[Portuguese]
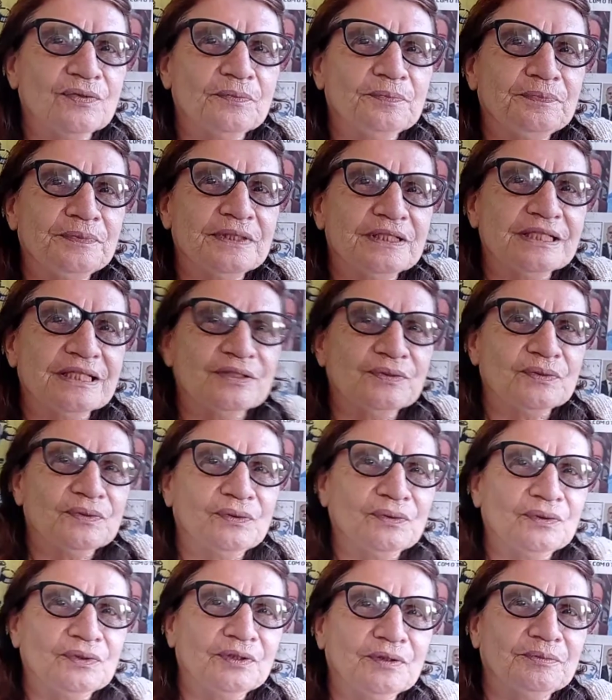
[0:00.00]
com
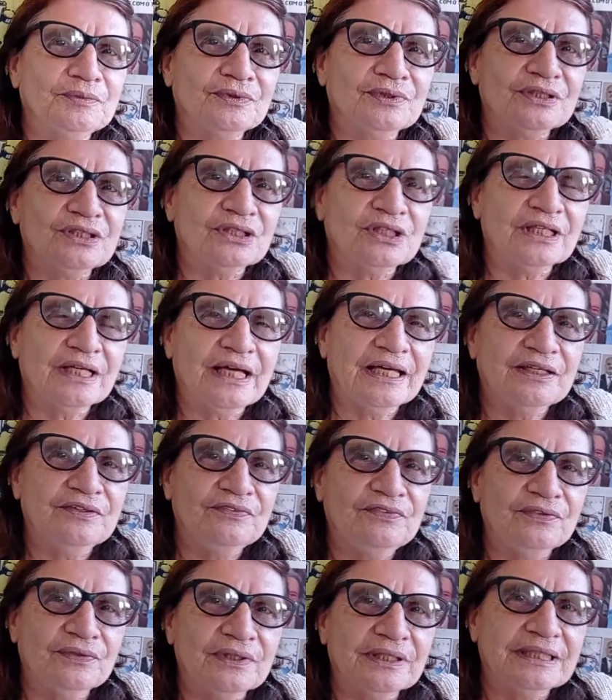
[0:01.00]
pseudônimo de
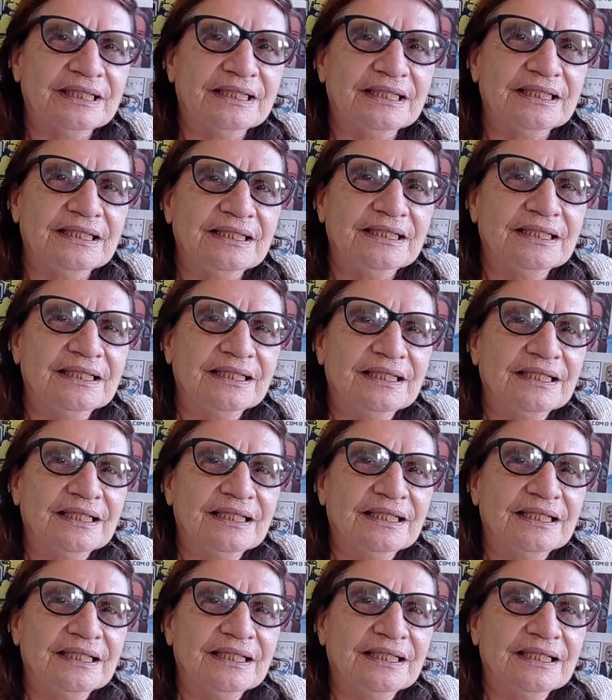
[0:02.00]
Gaivota.